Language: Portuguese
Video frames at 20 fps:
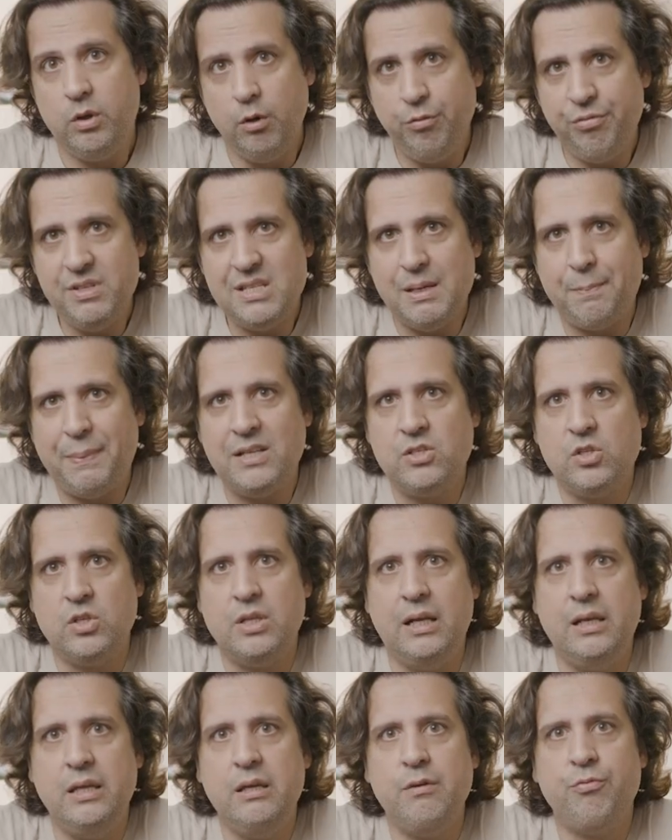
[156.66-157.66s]
que eu fiz a partir
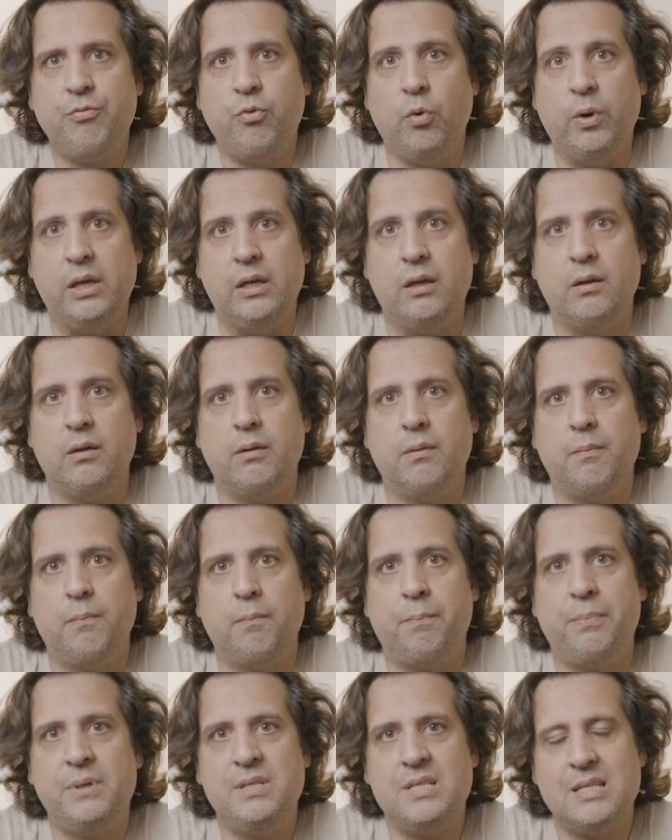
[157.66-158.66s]
dali foi
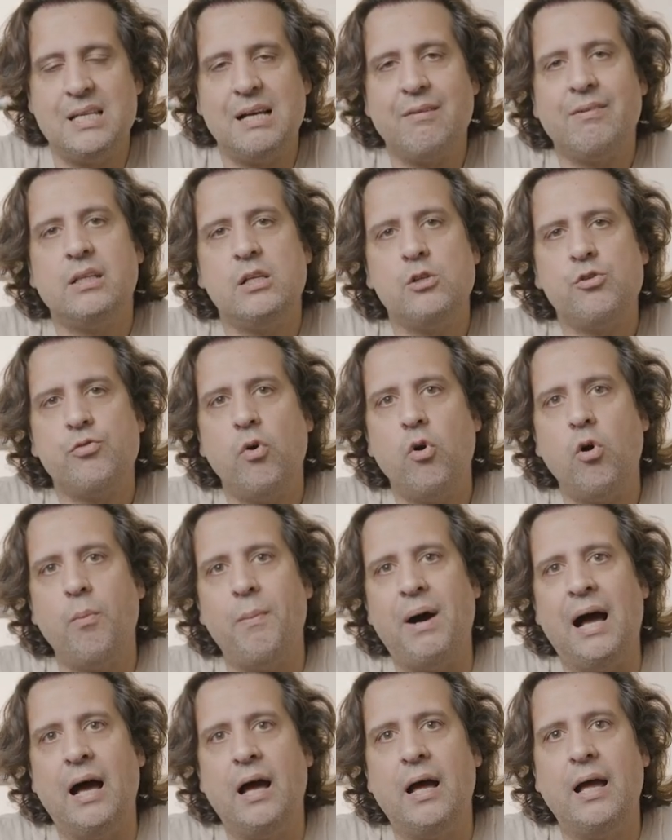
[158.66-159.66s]
precisava
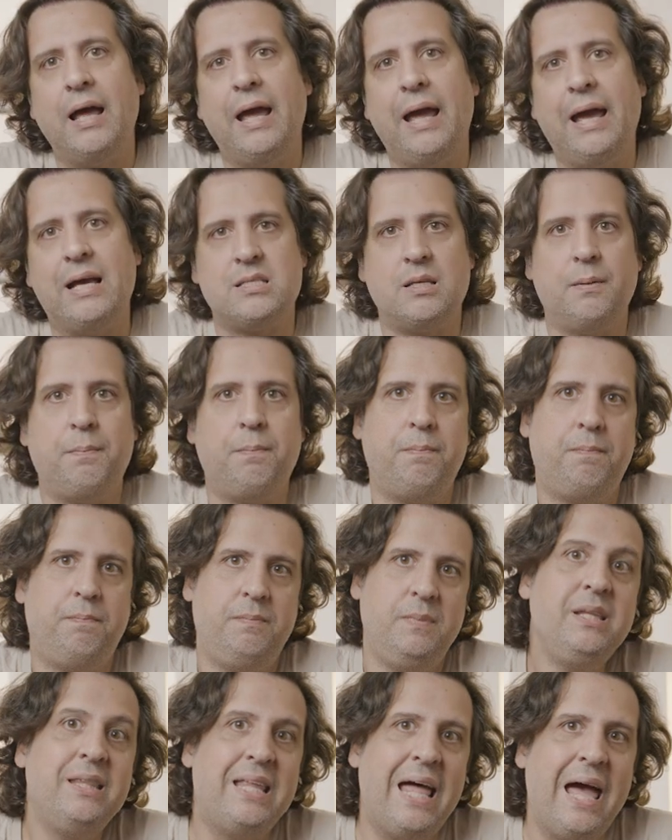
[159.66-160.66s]
transformar essa
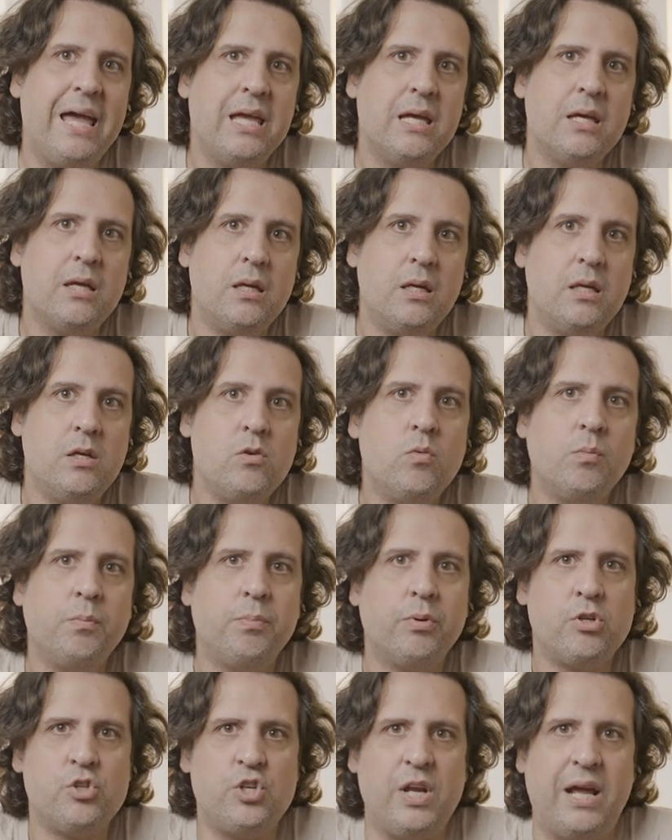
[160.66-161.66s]
ideia em um
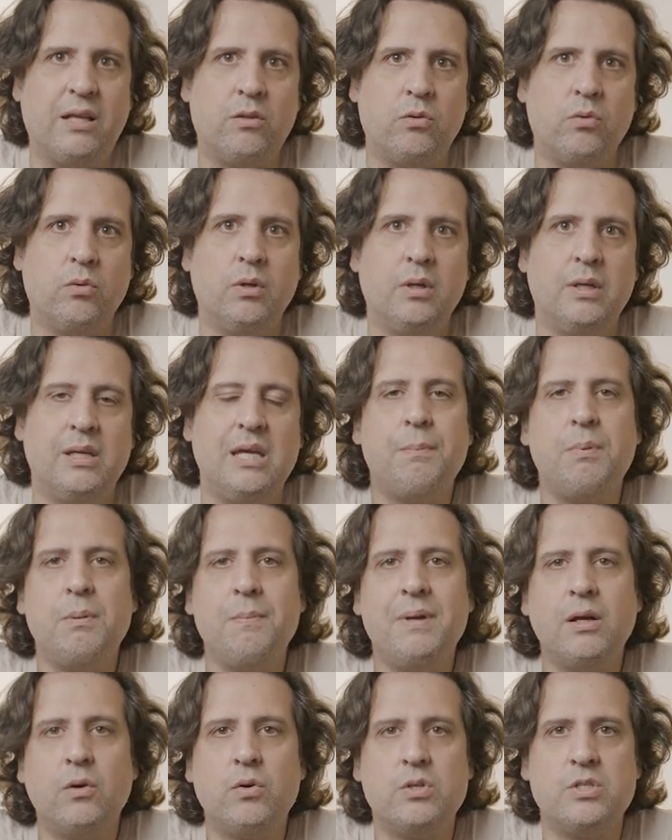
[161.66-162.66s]
projeto. E a
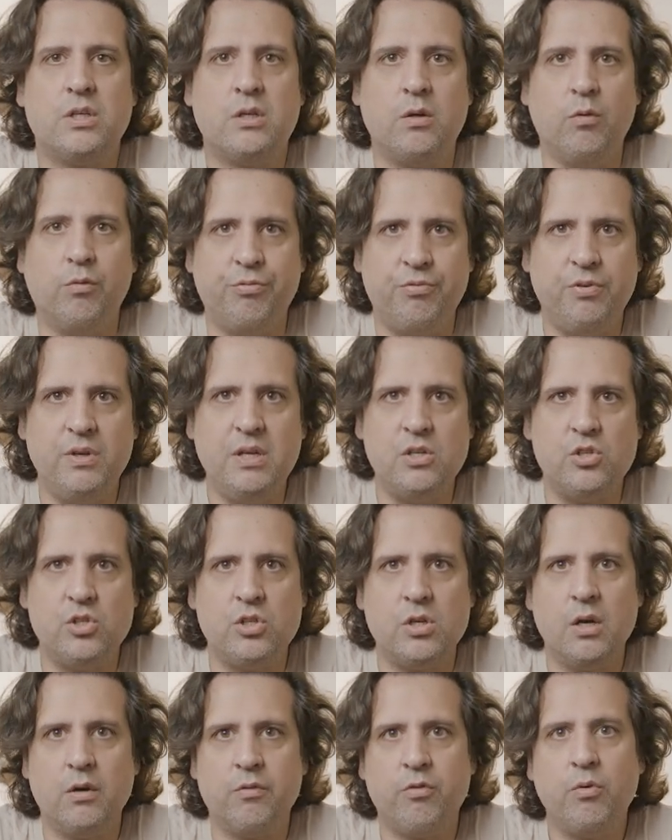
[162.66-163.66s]
primeira coisa que eu
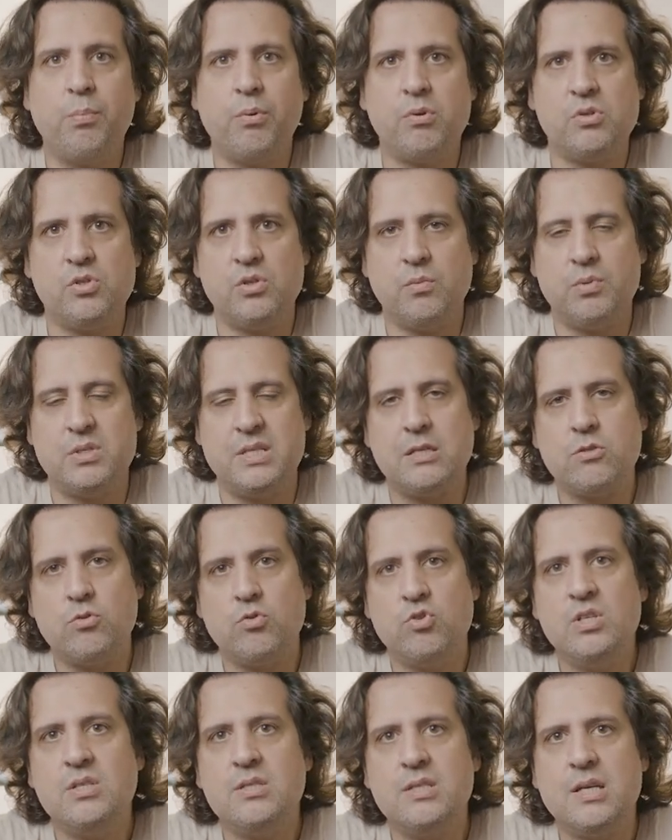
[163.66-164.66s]
fiz foi um processo
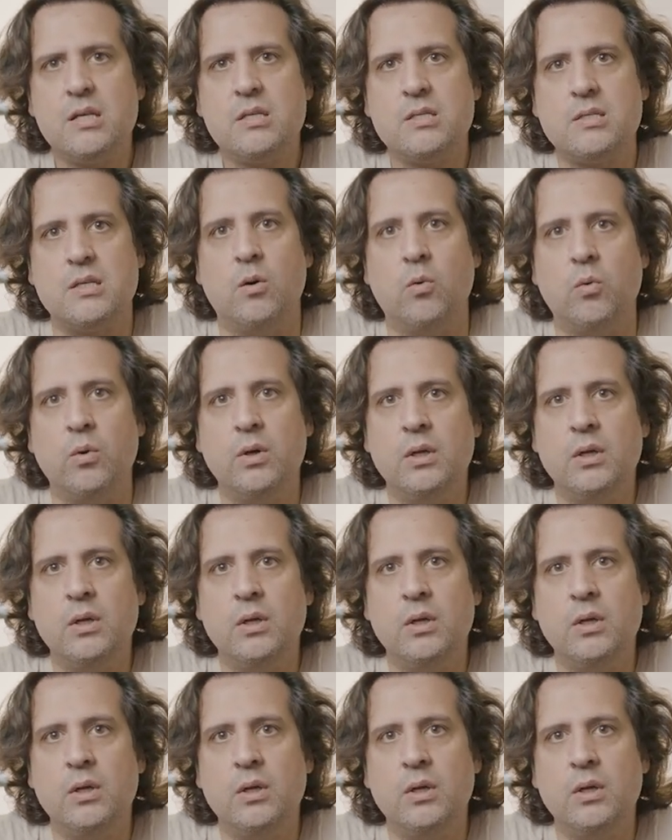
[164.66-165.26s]
de inserção.